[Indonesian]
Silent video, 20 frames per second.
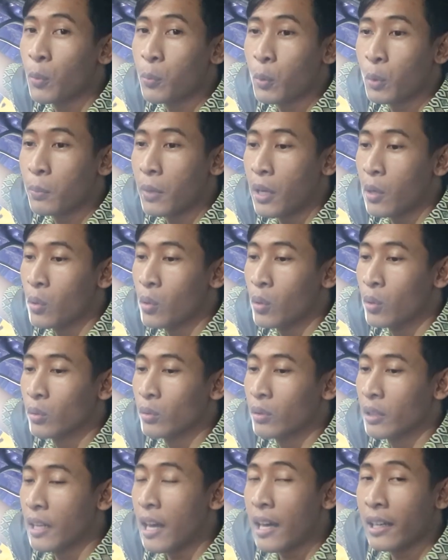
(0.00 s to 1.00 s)
ataupun
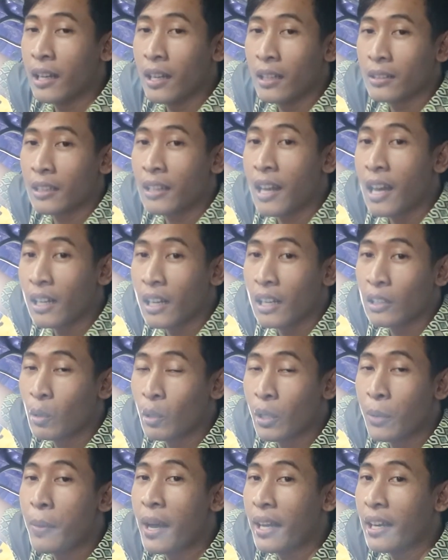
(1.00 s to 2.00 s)
mau tidak ada tenaga
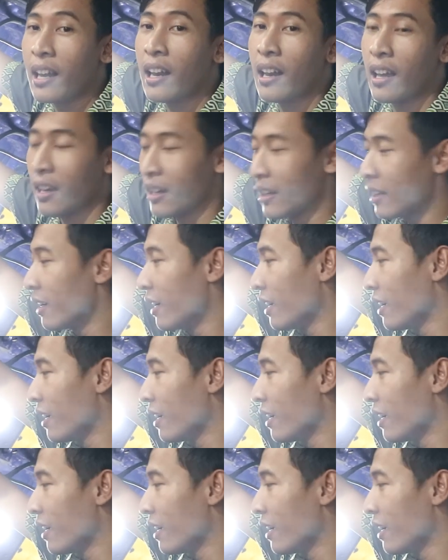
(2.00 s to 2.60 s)
atau gimana lah.